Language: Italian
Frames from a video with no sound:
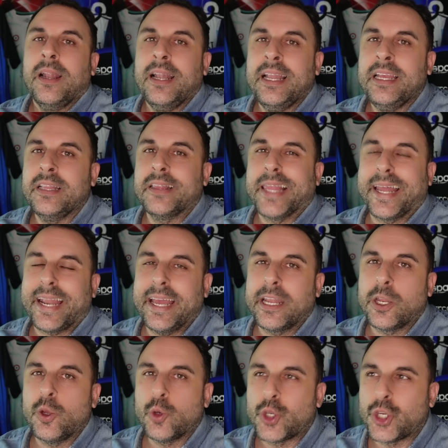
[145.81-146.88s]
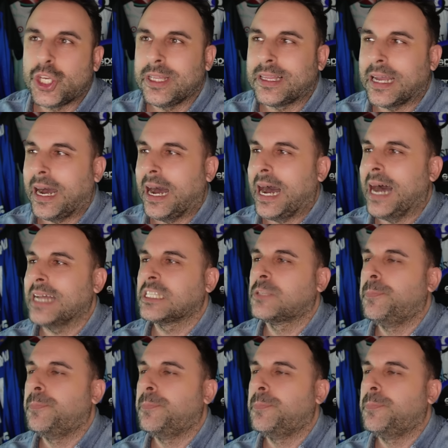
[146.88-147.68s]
l'Inter è riuscita a